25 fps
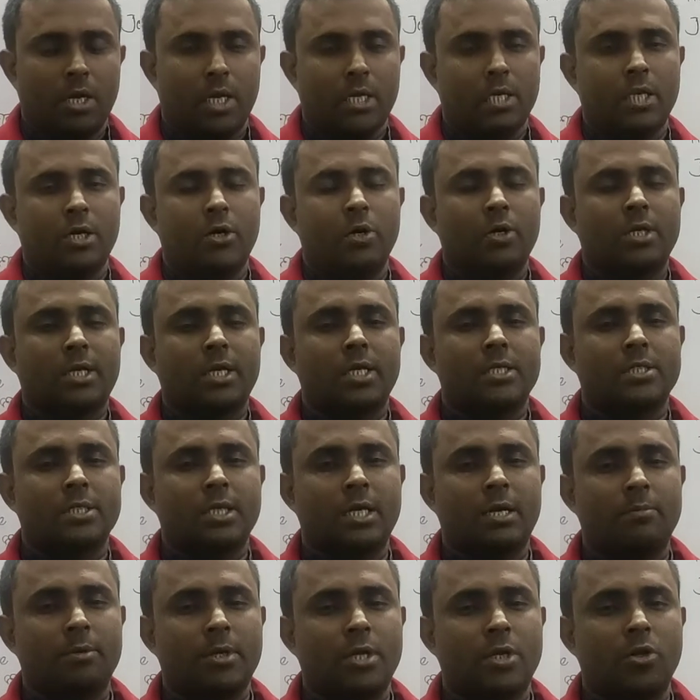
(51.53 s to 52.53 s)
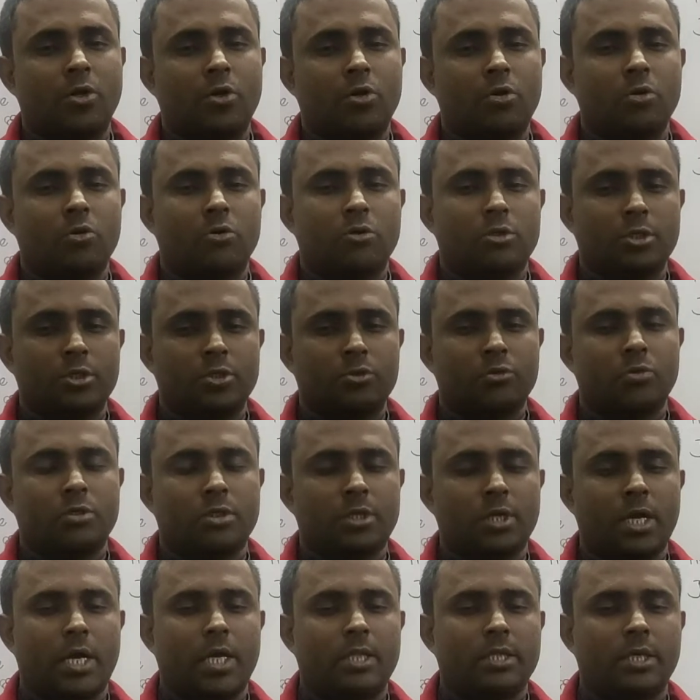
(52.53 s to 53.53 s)
আল্লাহর কাছে আমরা লক্ষ কোটি
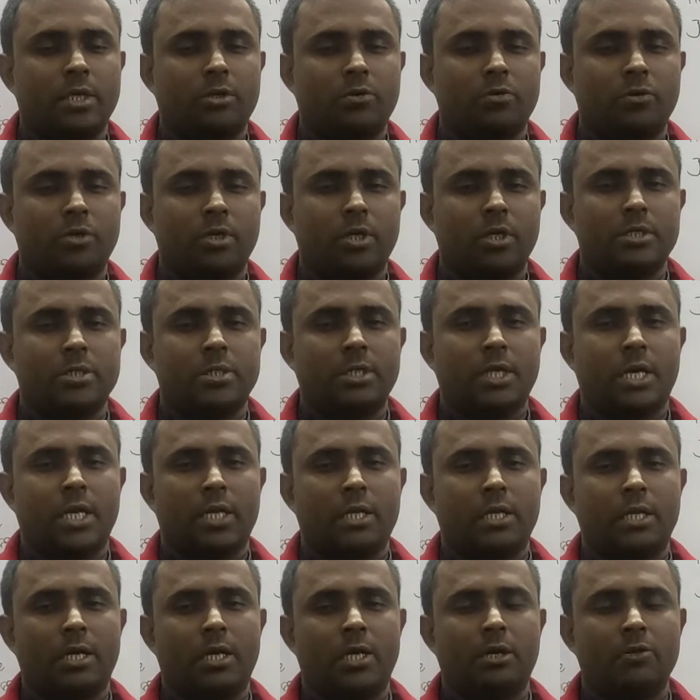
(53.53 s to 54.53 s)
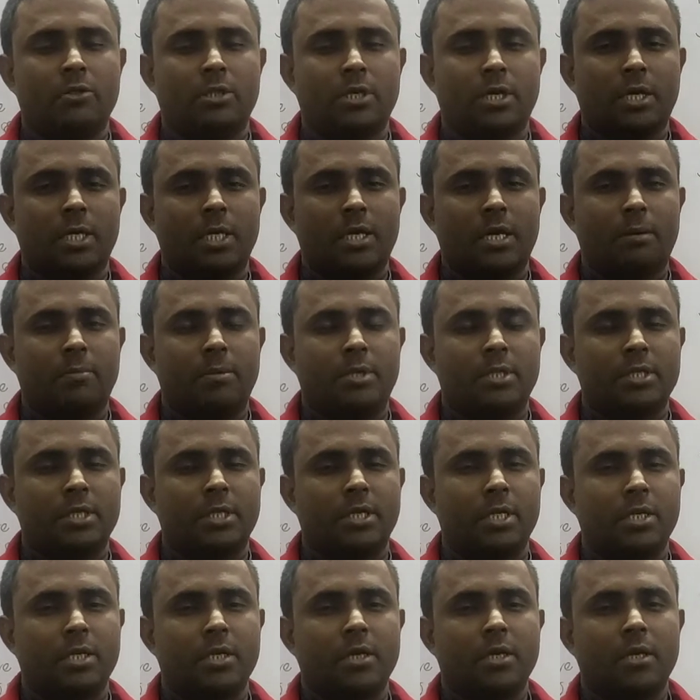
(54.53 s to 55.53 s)
শুক্রিয়া আদায় করি যে আল্লাহ তালা
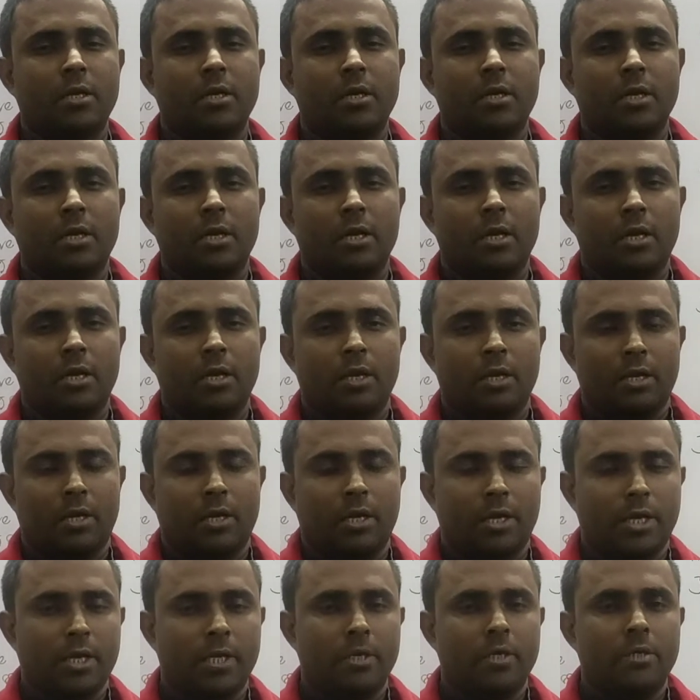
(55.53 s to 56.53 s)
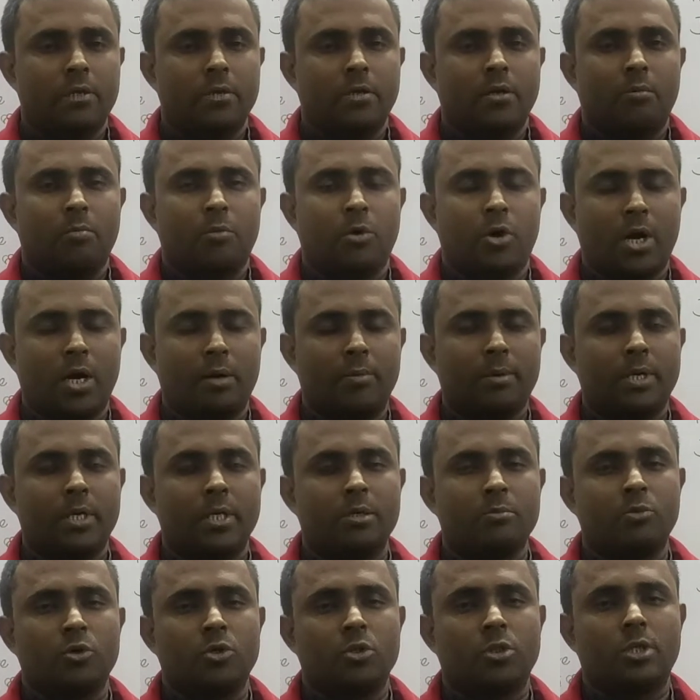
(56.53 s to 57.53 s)
আমাদের এই
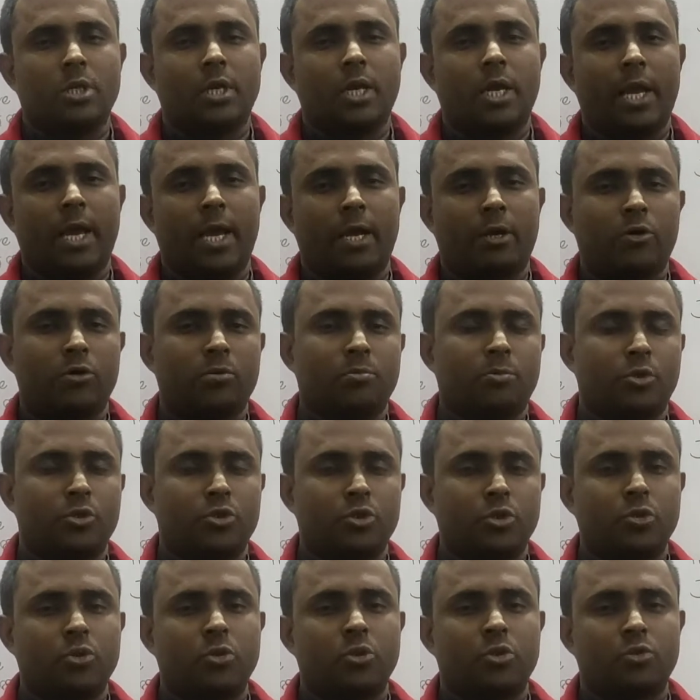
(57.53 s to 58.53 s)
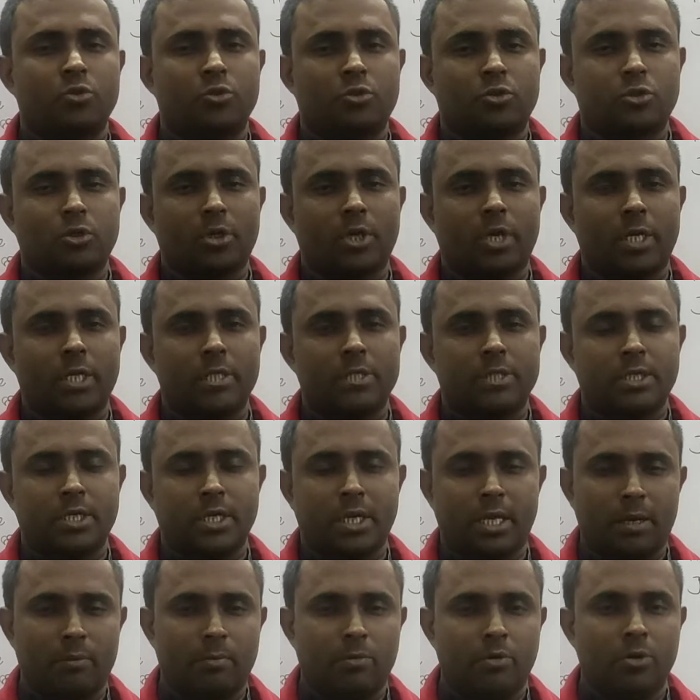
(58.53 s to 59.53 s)
মহামারীর মধ্যে এখন পর্যন্ত সুস্থ
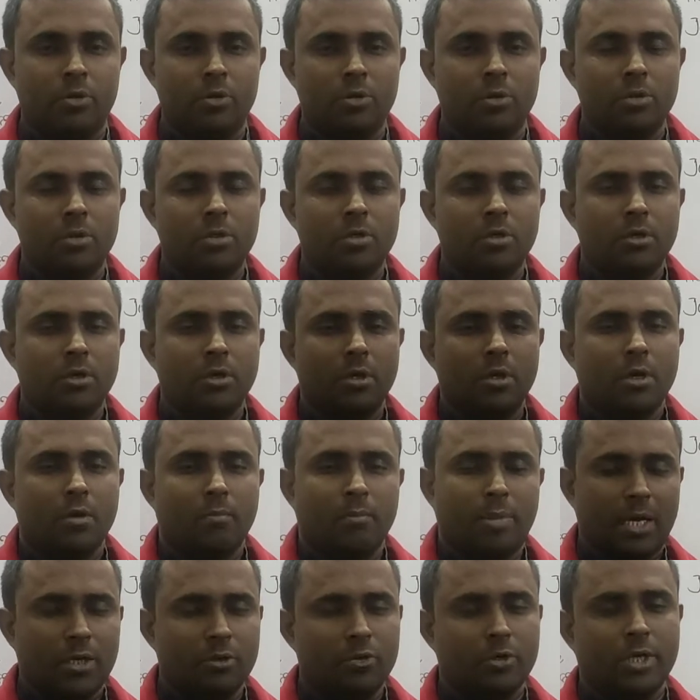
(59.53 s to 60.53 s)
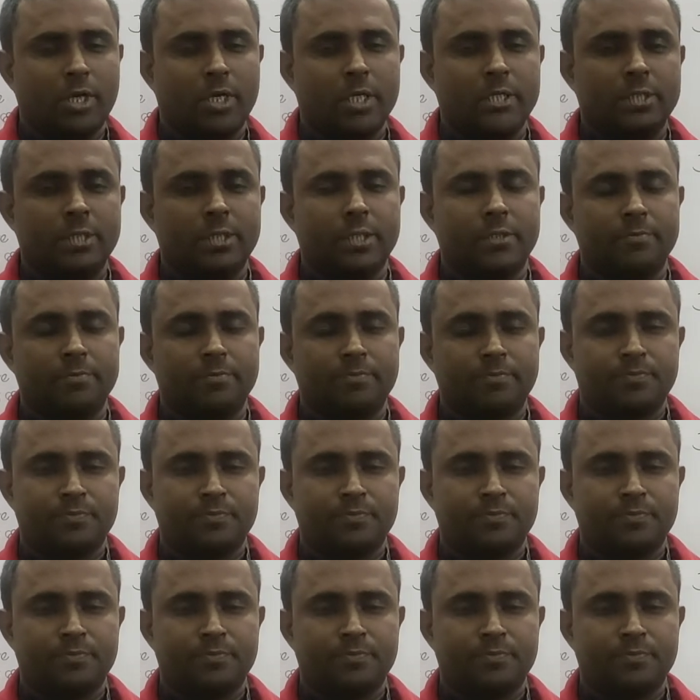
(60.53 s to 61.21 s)
রেখেছেন এবং ভালো রেখেছেন